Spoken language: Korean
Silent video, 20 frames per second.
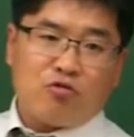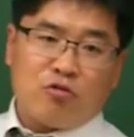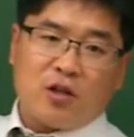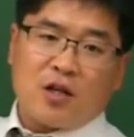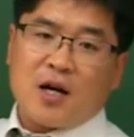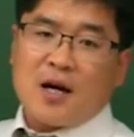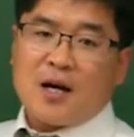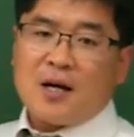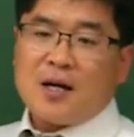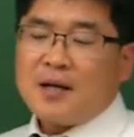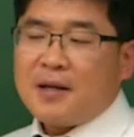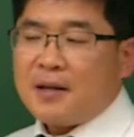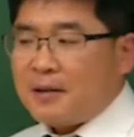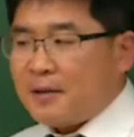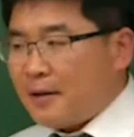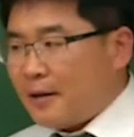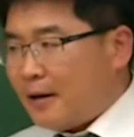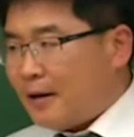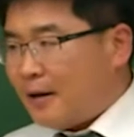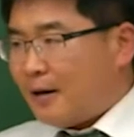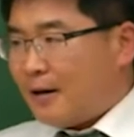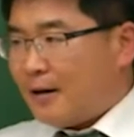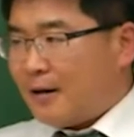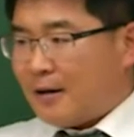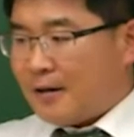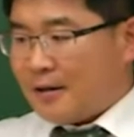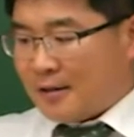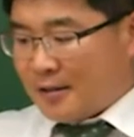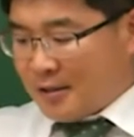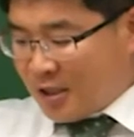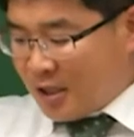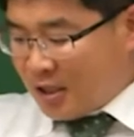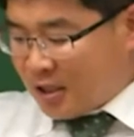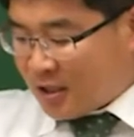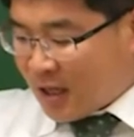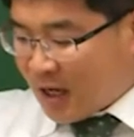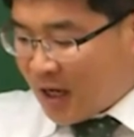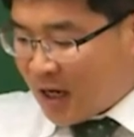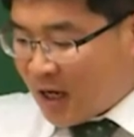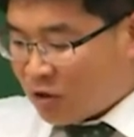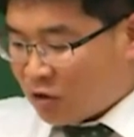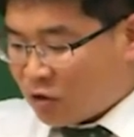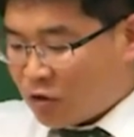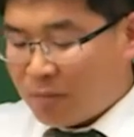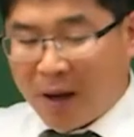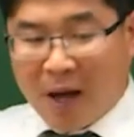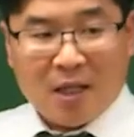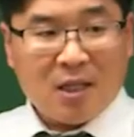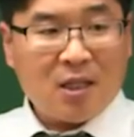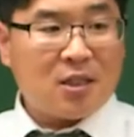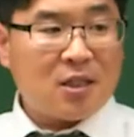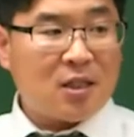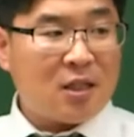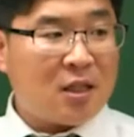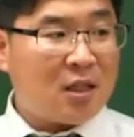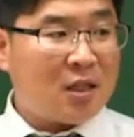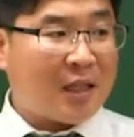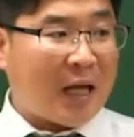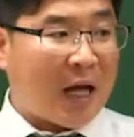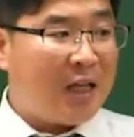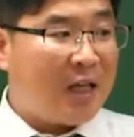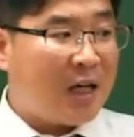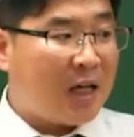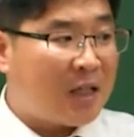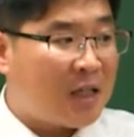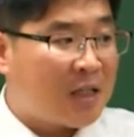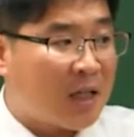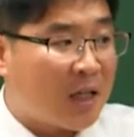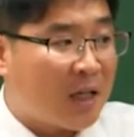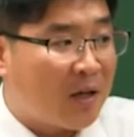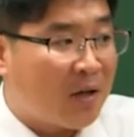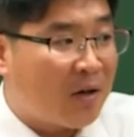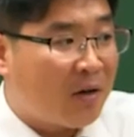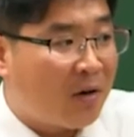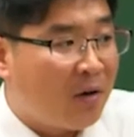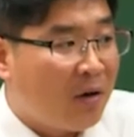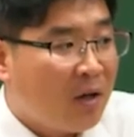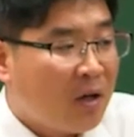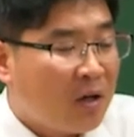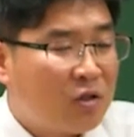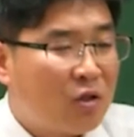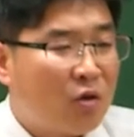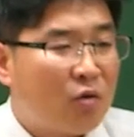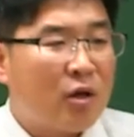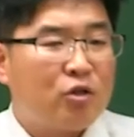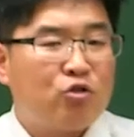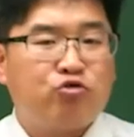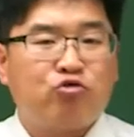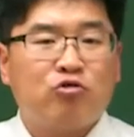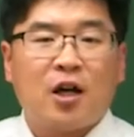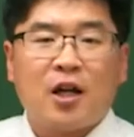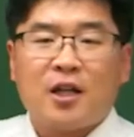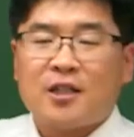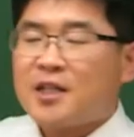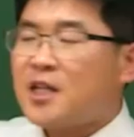우리가 어, 실생활에서도 많이 쓰이는 단위가 되잖아요. 그래서 우리가 중간에